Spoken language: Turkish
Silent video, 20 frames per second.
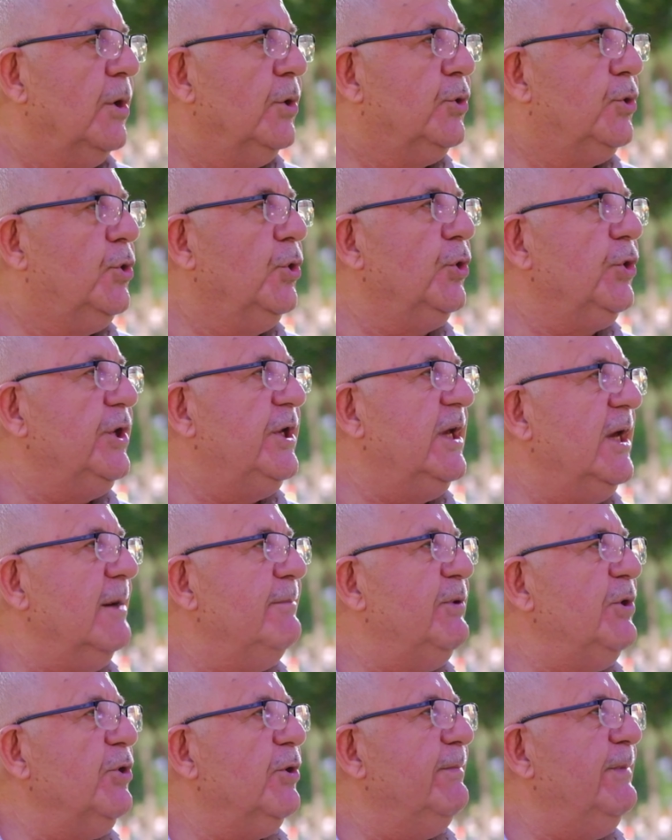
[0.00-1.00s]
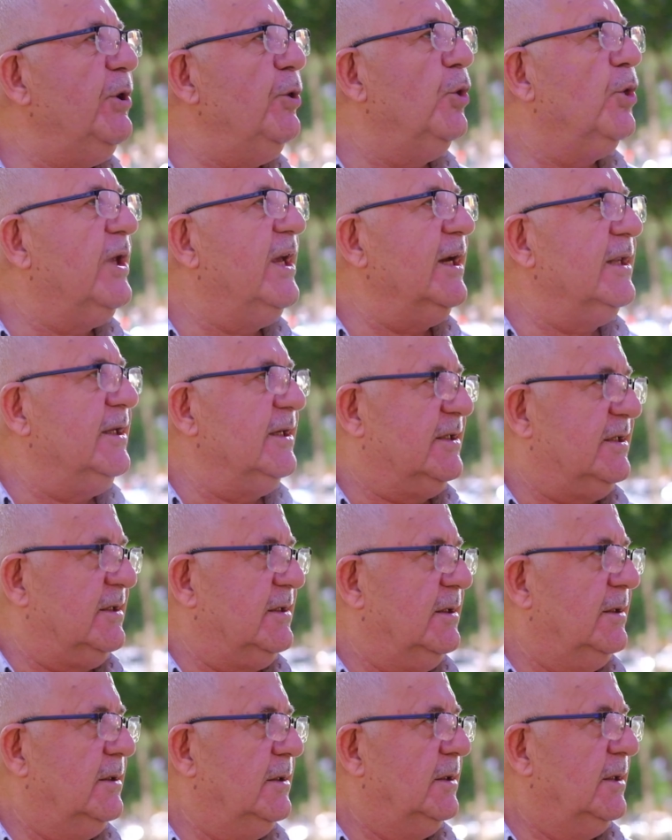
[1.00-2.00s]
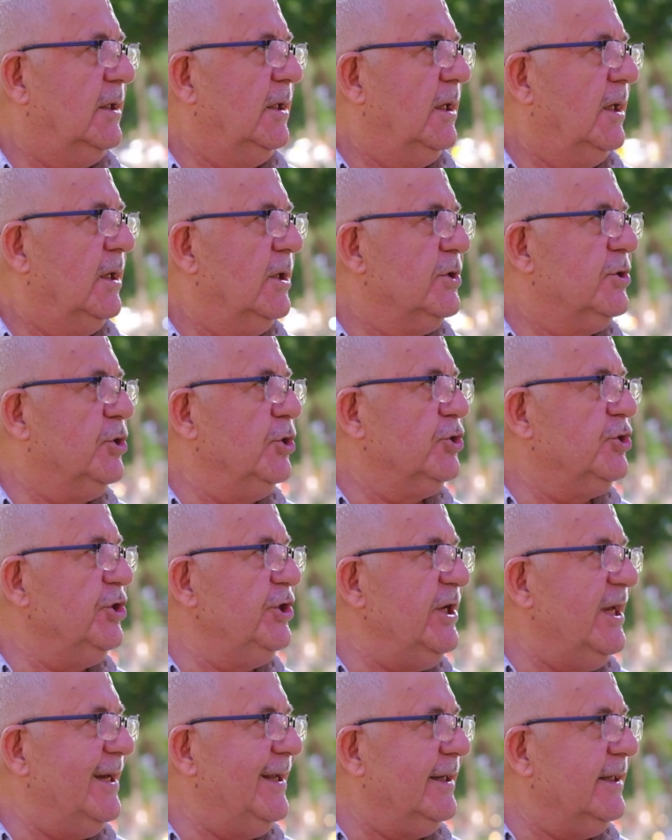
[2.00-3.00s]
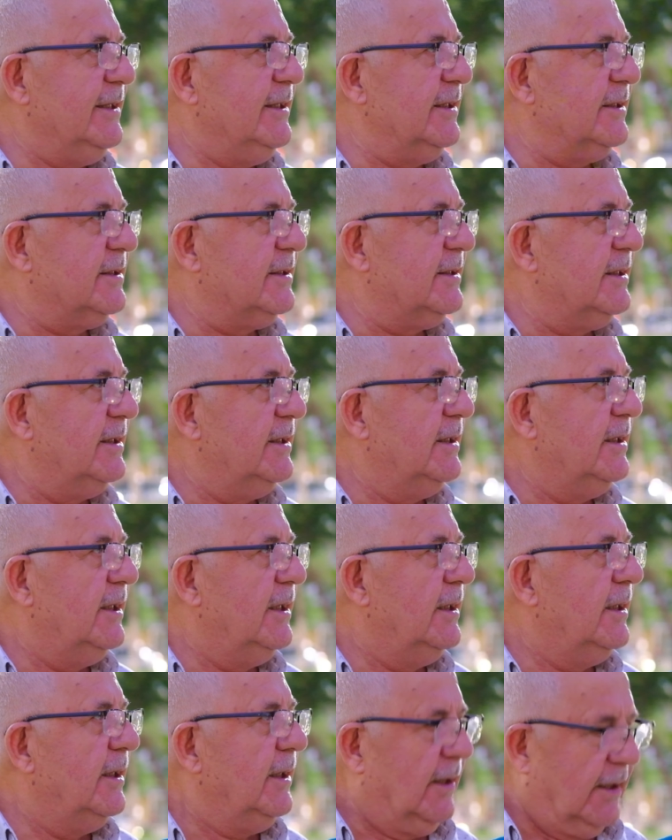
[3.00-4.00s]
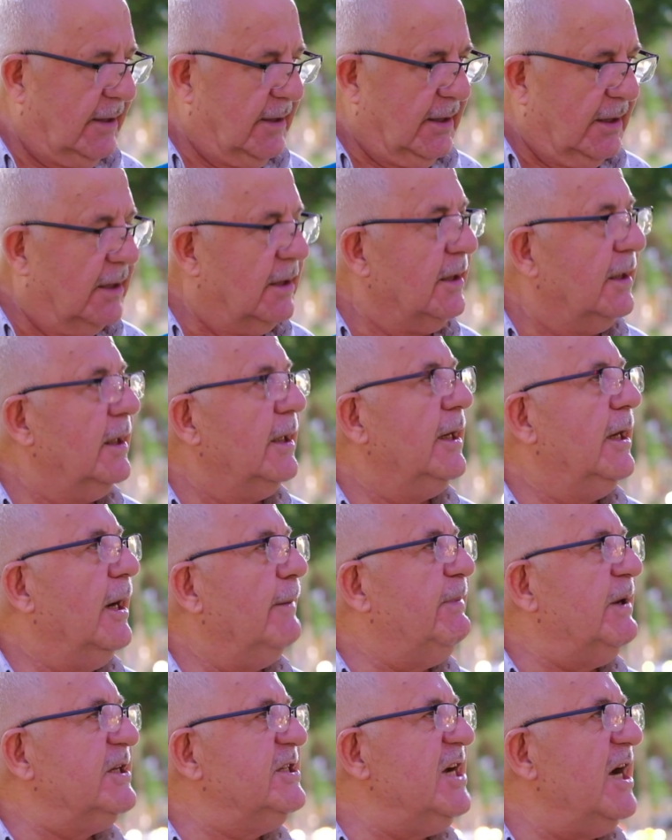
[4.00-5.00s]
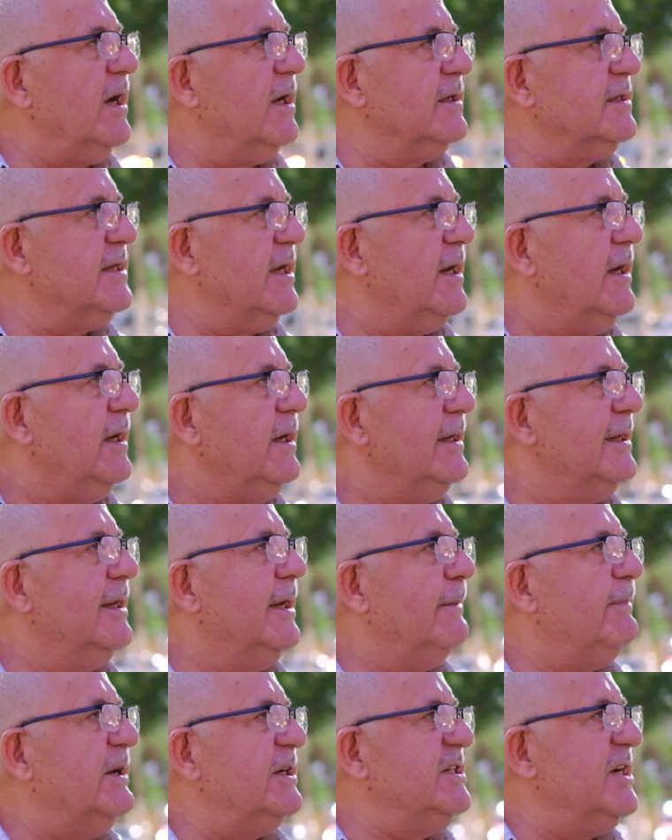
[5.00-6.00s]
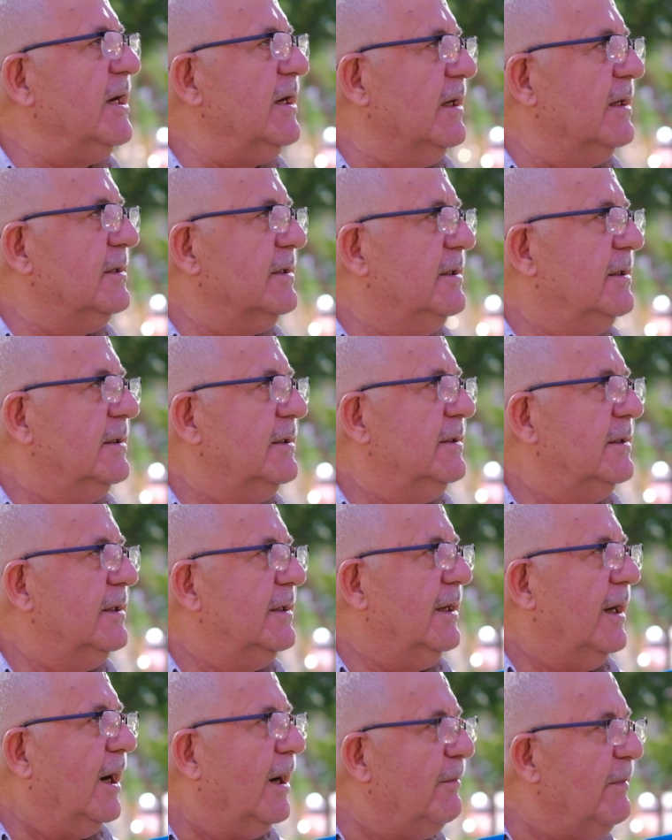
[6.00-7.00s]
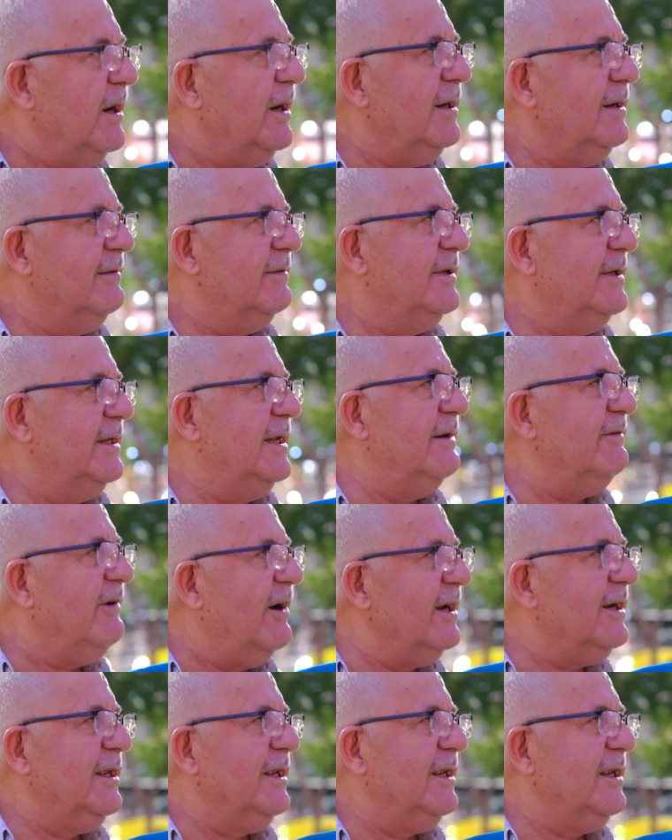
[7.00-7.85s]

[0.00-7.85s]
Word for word: Türkiye büyük bir ülkedir. Sözün eridir. Yapacaksa yapacak. Ama ne var